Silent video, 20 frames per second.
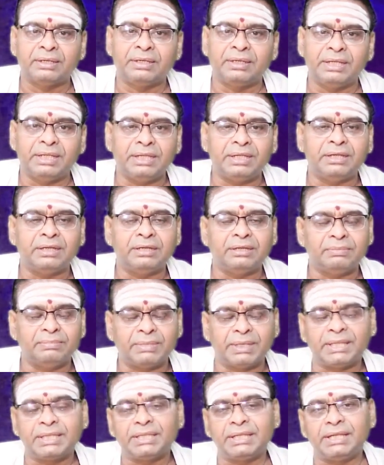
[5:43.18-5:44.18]
நீங்கள்
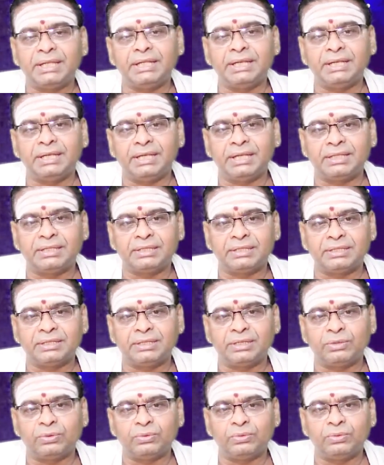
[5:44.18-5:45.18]
மனதிலே
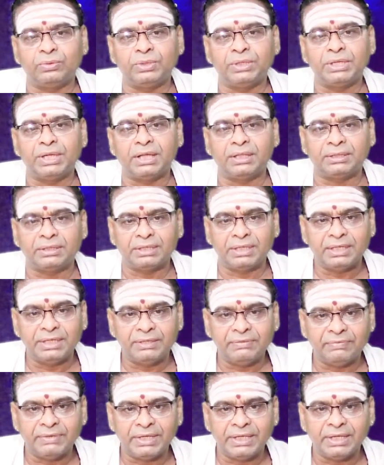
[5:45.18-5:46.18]
நினைத்திருக்கக்கூடிய அத்தனை
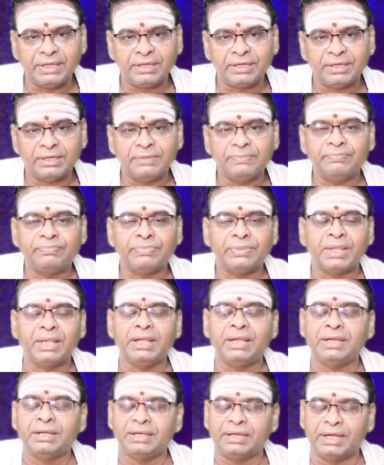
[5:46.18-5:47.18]
விடயங்களும்
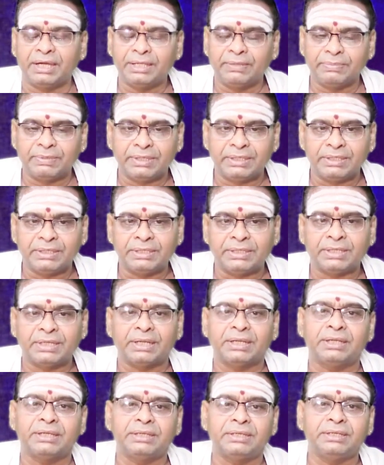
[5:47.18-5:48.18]
நடைபெறுகின்ற
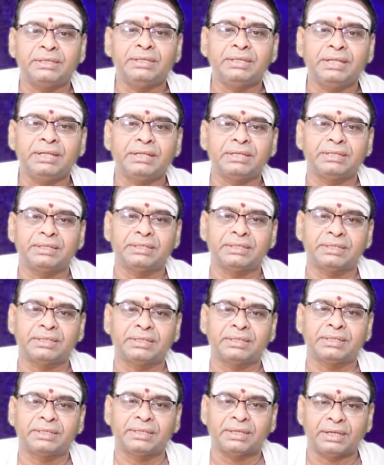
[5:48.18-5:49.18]

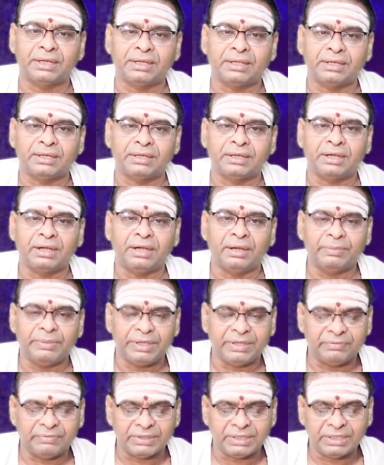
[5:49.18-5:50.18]
ஈடேறுகின்ற நாளாக
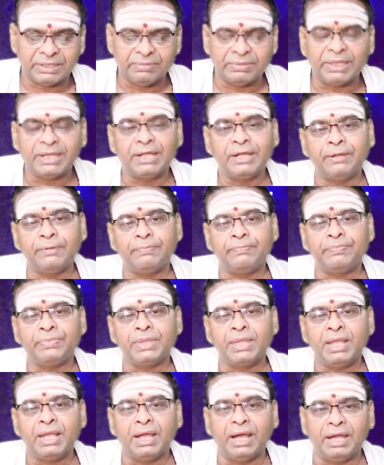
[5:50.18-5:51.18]
அமைய வேண்டுமென
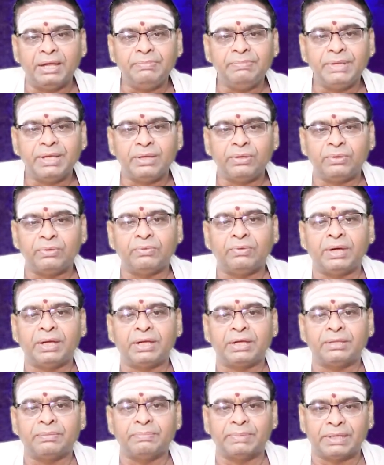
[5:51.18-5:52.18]
அன்பே
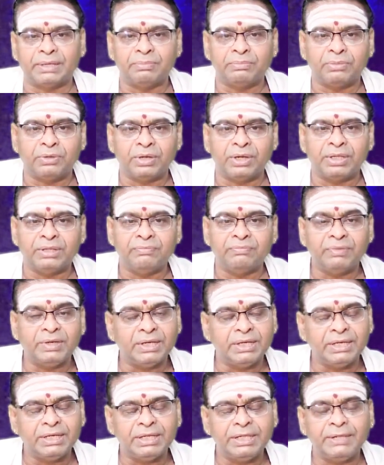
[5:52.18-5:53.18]
குருவான பரம்பொருளை
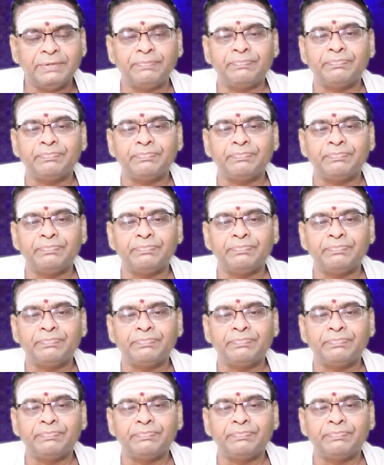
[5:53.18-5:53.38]
வேண்டி